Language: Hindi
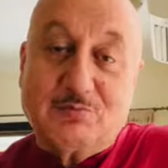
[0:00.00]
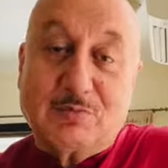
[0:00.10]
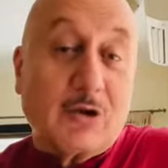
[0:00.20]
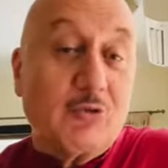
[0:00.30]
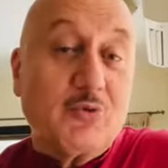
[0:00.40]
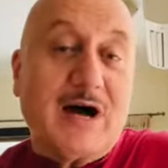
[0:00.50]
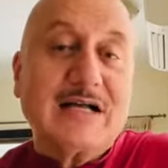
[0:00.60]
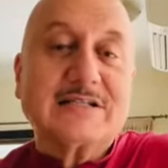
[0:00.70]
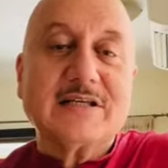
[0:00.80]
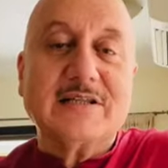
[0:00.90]
परंतु
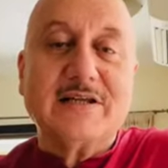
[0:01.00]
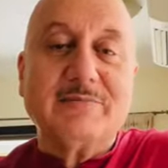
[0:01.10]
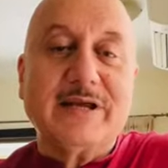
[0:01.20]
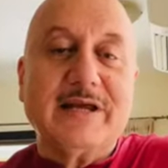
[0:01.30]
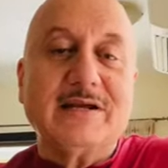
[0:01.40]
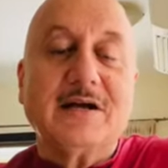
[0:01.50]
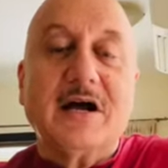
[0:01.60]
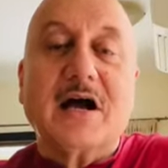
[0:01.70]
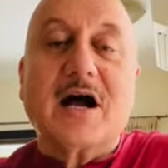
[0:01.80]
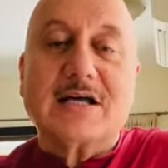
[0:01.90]
आज के दिन में एक
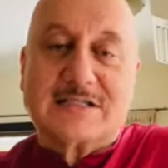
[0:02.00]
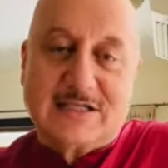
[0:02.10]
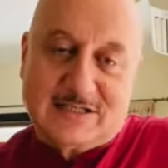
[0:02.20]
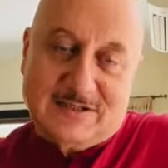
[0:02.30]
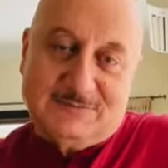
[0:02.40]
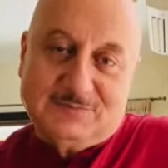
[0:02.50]
खासियत है